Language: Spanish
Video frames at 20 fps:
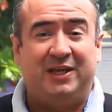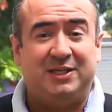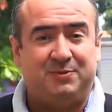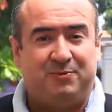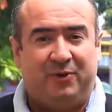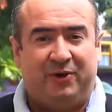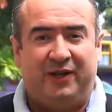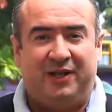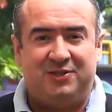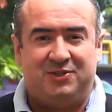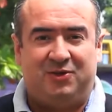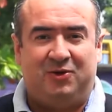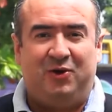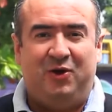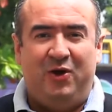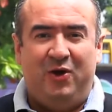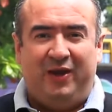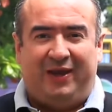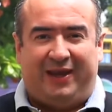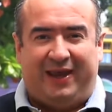Es por eso
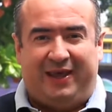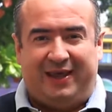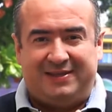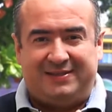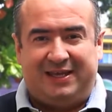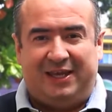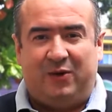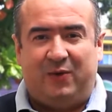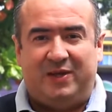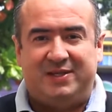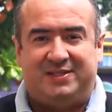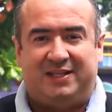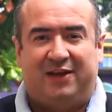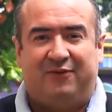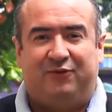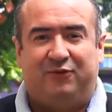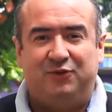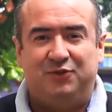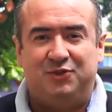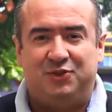que desde
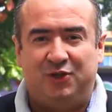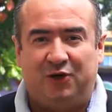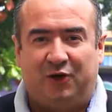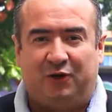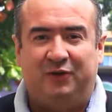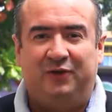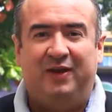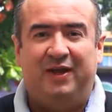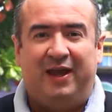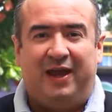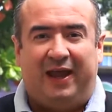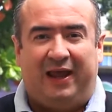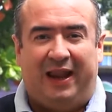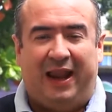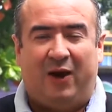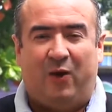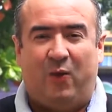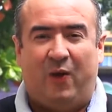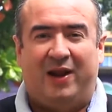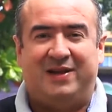nuestra función, en
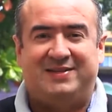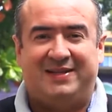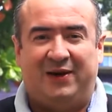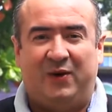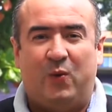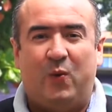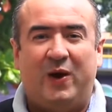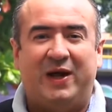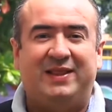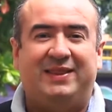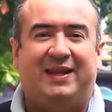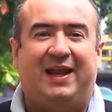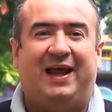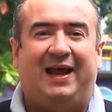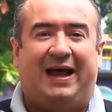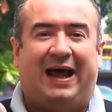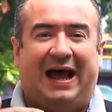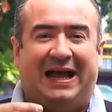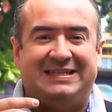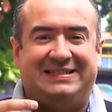la cual se
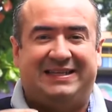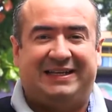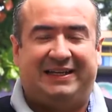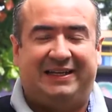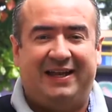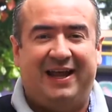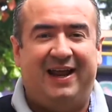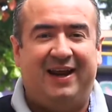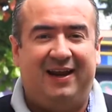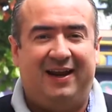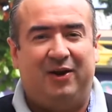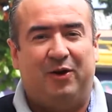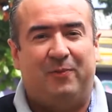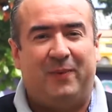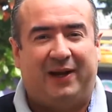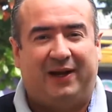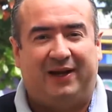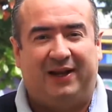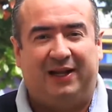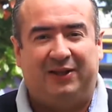encuentra asignar la
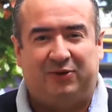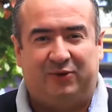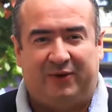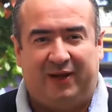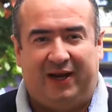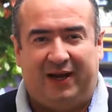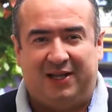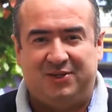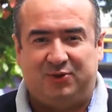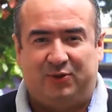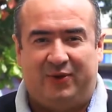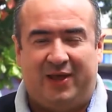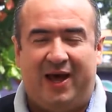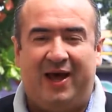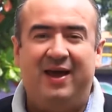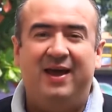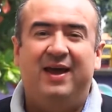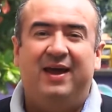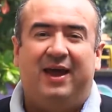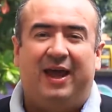nomenclatura de la
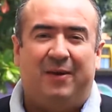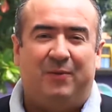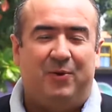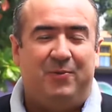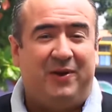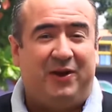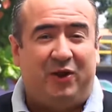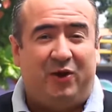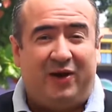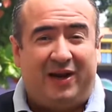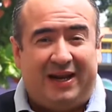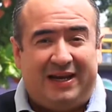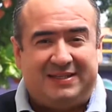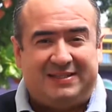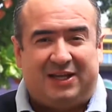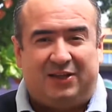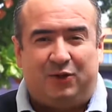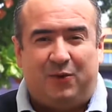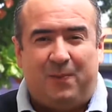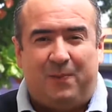ciudad, hemos venido
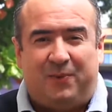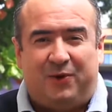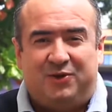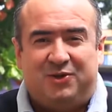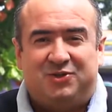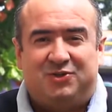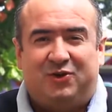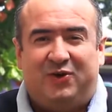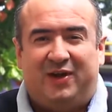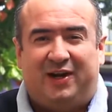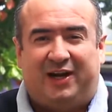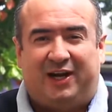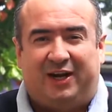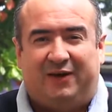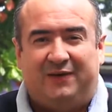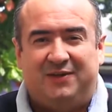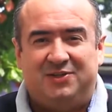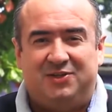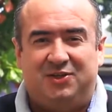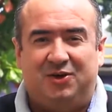realizando un proceso de
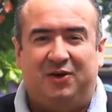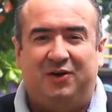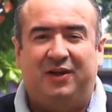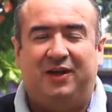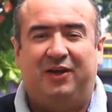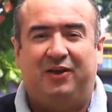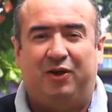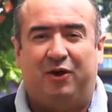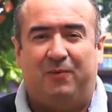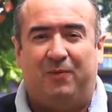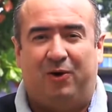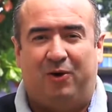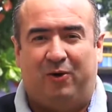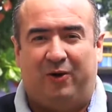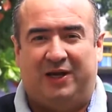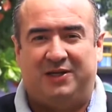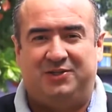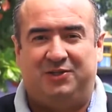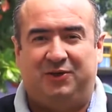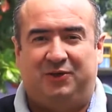revisión y de
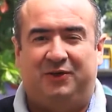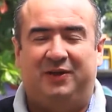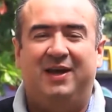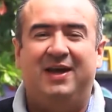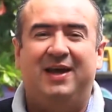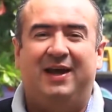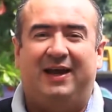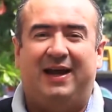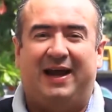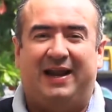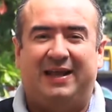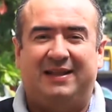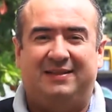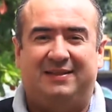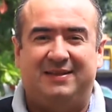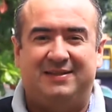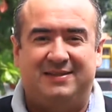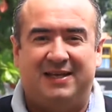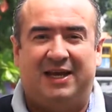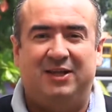homologación,
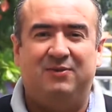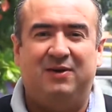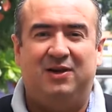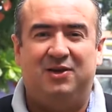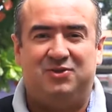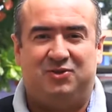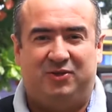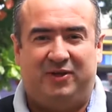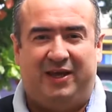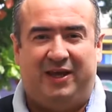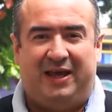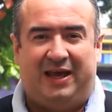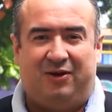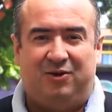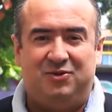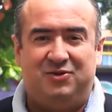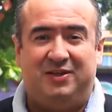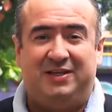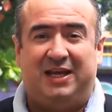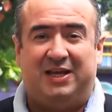garantizando a los
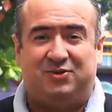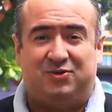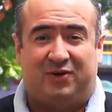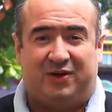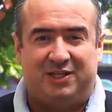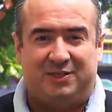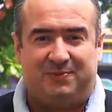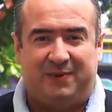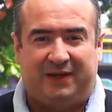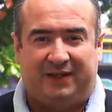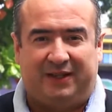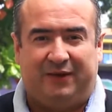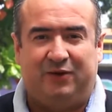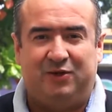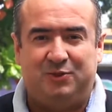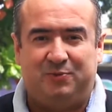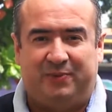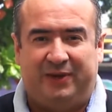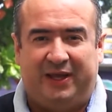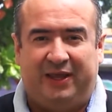ciudadanos y a sus
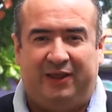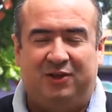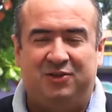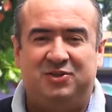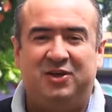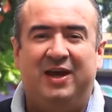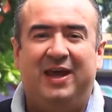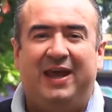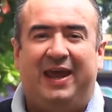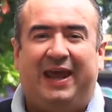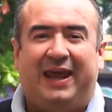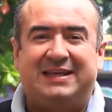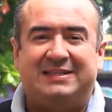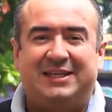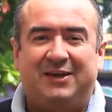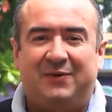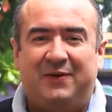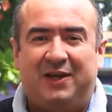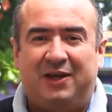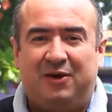respectivos predios
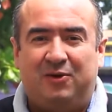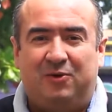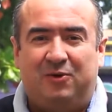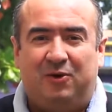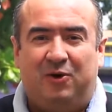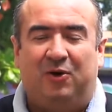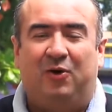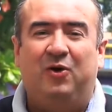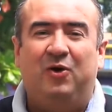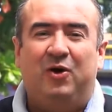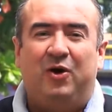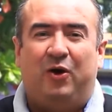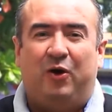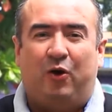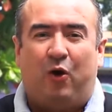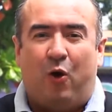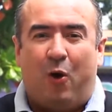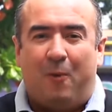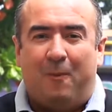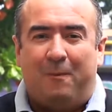ese vínculo
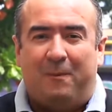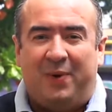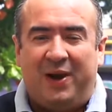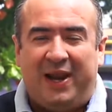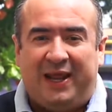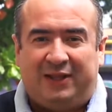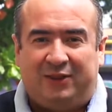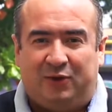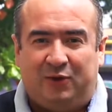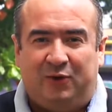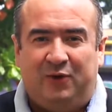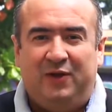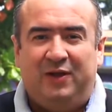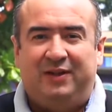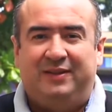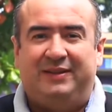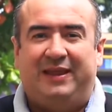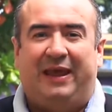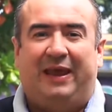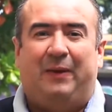completo
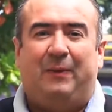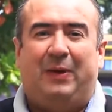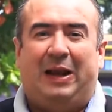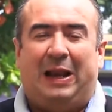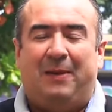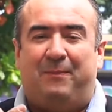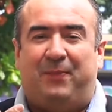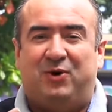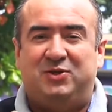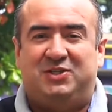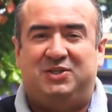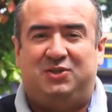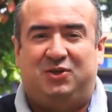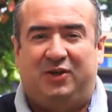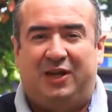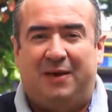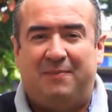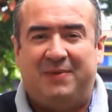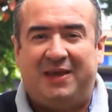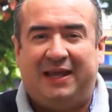del
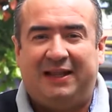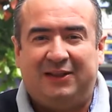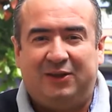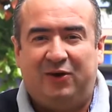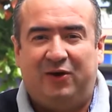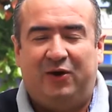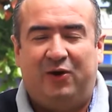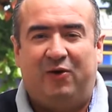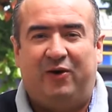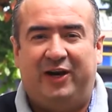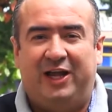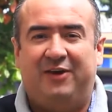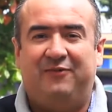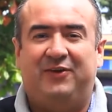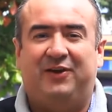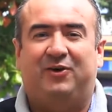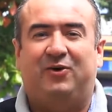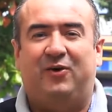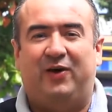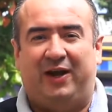posicionamiento
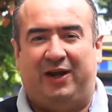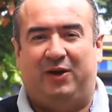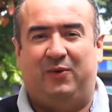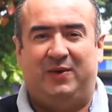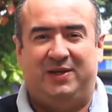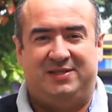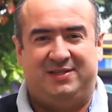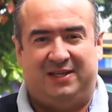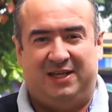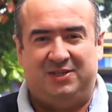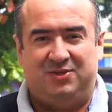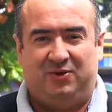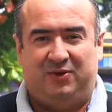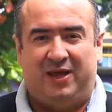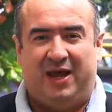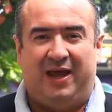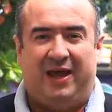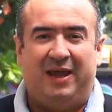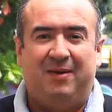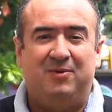geográfico en nuestra
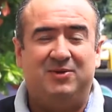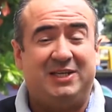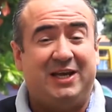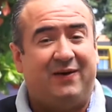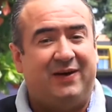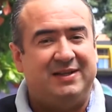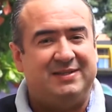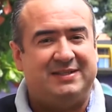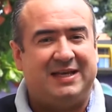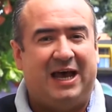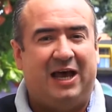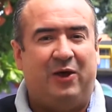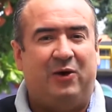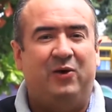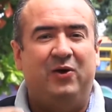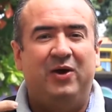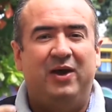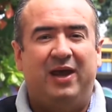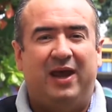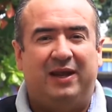ciudad. Hemos
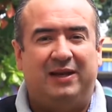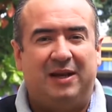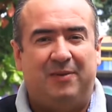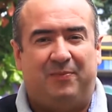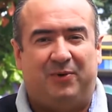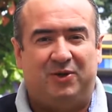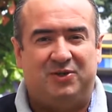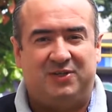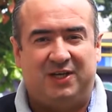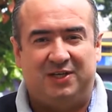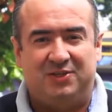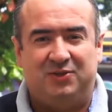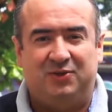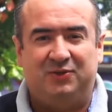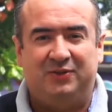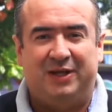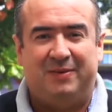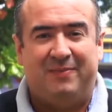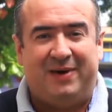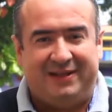avanzado en el
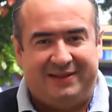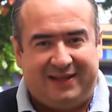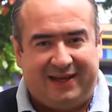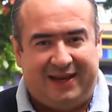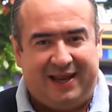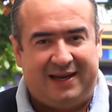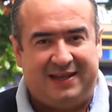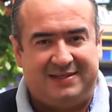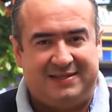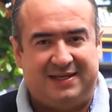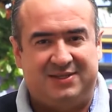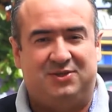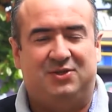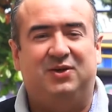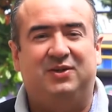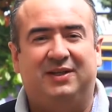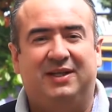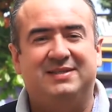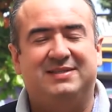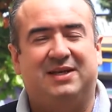proceso de
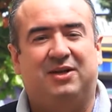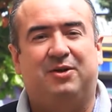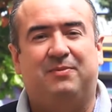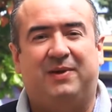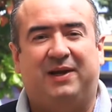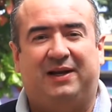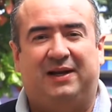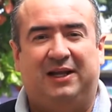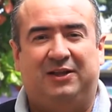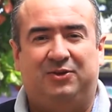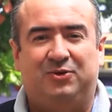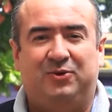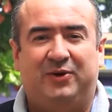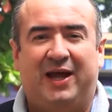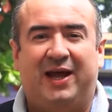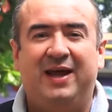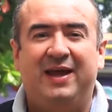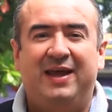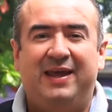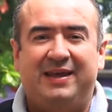materialización de esta
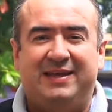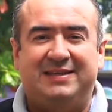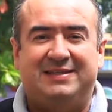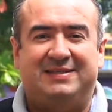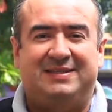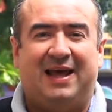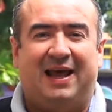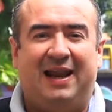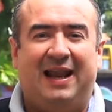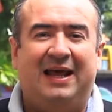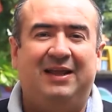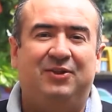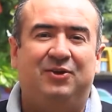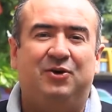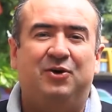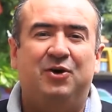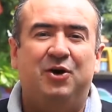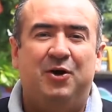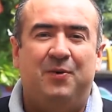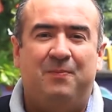nomenclatura,
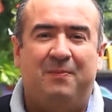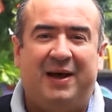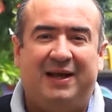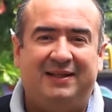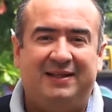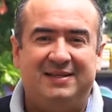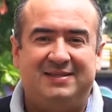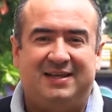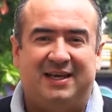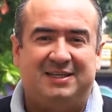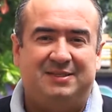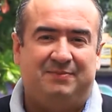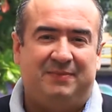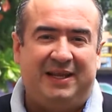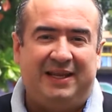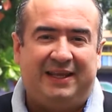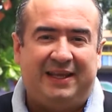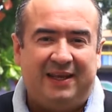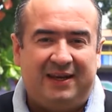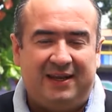instalando más de
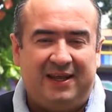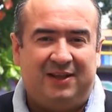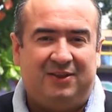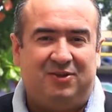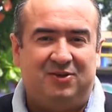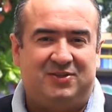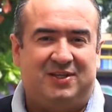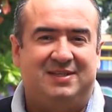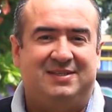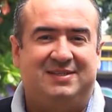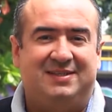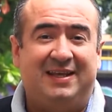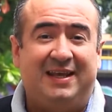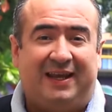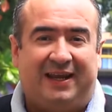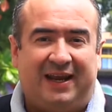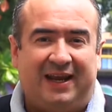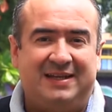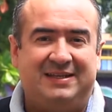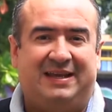6.500
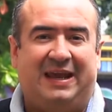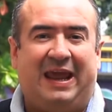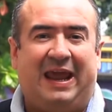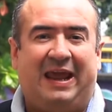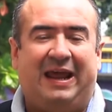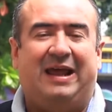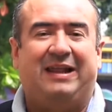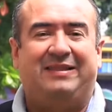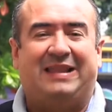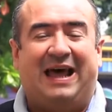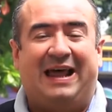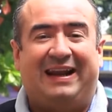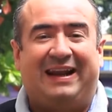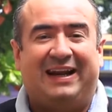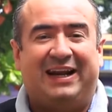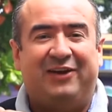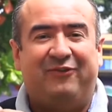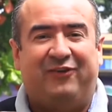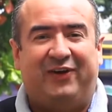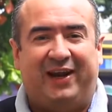stickers que dan
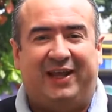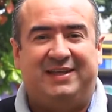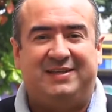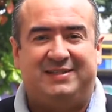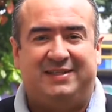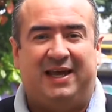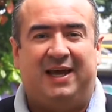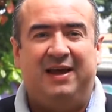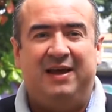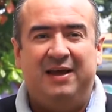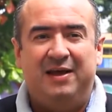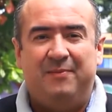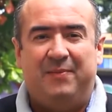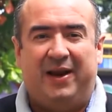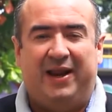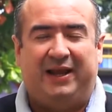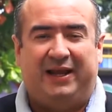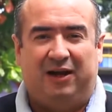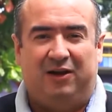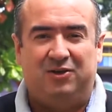referencia
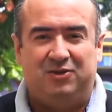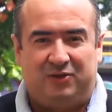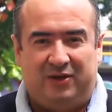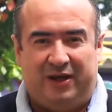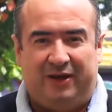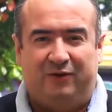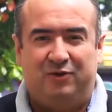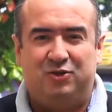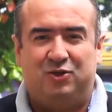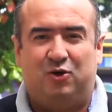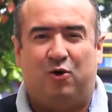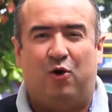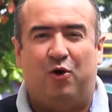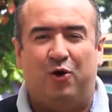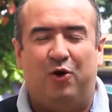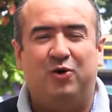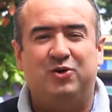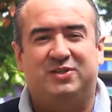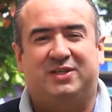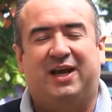para que los ciudadanos
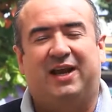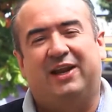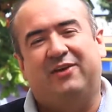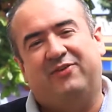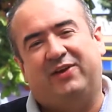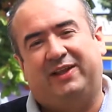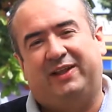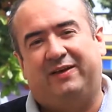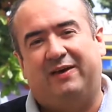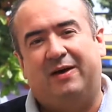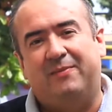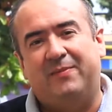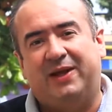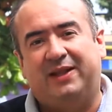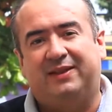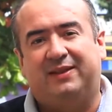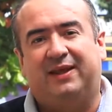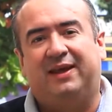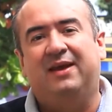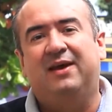conozcan
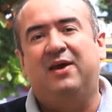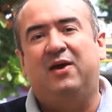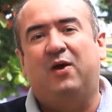efectivamente